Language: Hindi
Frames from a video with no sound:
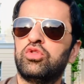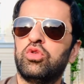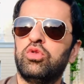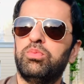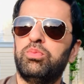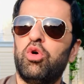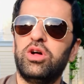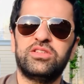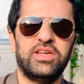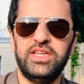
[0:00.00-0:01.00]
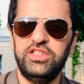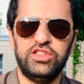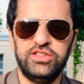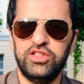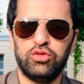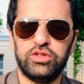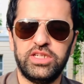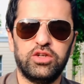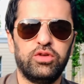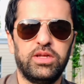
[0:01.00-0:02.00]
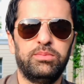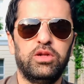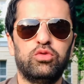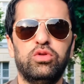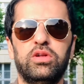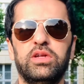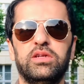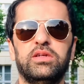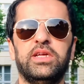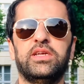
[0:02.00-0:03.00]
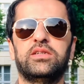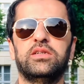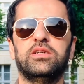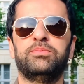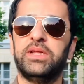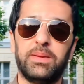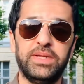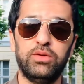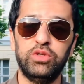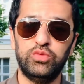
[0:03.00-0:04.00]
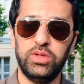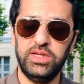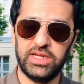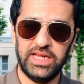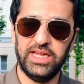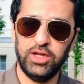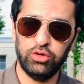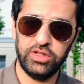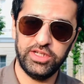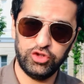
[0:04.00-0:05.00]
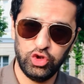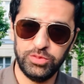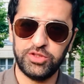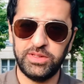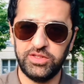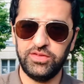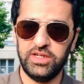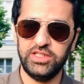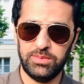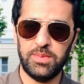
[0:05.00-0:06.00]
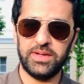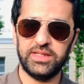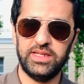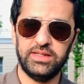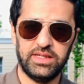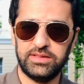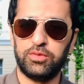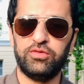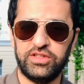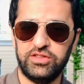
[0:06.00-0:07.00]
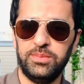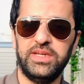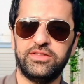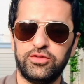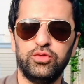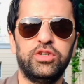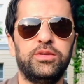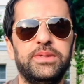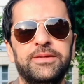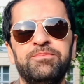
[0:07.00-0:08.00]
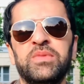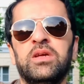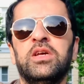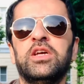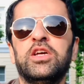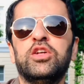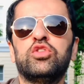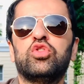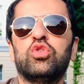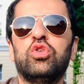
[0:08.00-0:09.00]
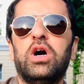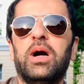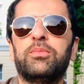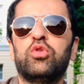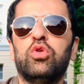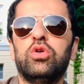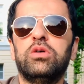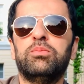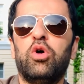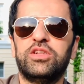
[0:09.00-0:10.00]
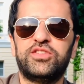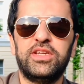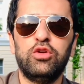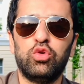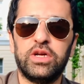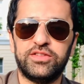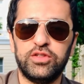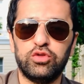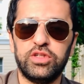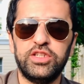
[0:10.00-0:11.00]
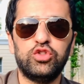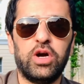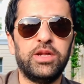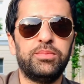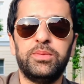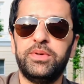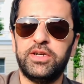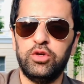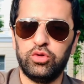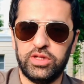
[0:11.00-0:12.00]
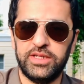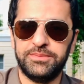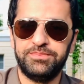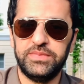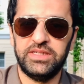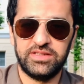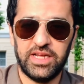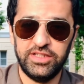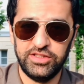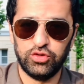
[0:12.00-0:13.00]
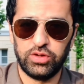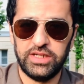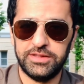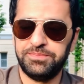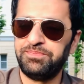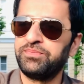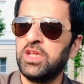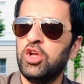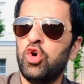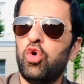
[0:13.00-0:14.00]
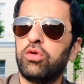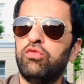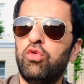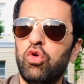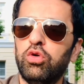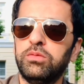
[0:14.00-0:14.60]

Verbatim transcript: तो बहुत सारी चीज़ें होती हैं और एक बिल्कुल एक फिर आप इंडिविजुअली अकेले होते हैं शुरू में स्पेसिफ़िकली जब आप आते हैं एज अ प्रोफेशनल भी एज अ स्टूडेंट भी तो आपको बहुत सारे लोग ऐसे होते हैं जो अनप्रिपेयर्ड होते हैं इन सारी चीज़ों के लिए और वो